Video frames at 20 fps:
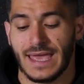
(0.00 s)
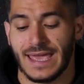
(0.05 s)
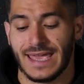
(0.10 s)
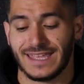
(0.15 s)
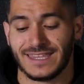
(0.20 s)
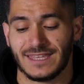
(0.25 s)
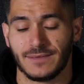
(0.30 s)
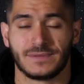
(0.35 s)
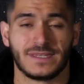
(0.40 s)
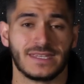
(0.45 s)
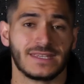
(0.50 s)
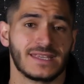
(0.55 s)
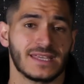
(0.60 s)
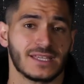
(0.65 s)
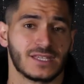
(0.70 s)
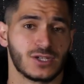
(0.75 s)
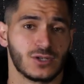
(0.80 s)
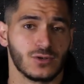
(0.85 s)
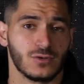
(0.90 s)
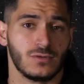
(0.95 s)
et des petites
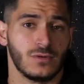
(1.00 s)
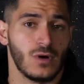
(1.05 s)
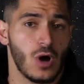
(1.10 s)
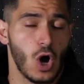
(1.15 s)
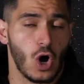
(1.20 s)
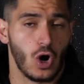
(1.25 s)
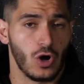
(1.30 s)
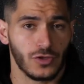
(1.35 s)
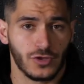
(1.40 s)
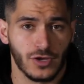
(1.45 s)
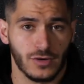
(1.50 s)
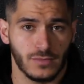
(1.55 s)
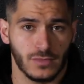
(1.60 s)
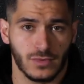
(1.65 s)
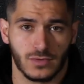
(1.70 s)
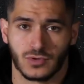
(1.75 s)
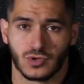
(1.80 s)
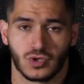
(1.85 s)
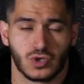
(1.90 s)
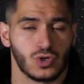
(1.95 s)
questions random
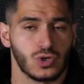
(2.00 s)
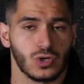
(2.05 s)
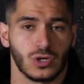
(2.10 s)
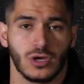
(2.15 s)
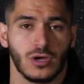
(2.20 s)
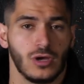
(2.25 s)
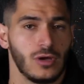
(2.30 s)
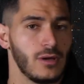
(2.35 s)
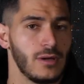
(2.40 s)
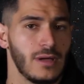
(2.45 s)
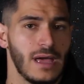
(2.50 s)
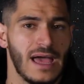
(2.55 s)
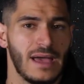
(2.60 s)
sur euh,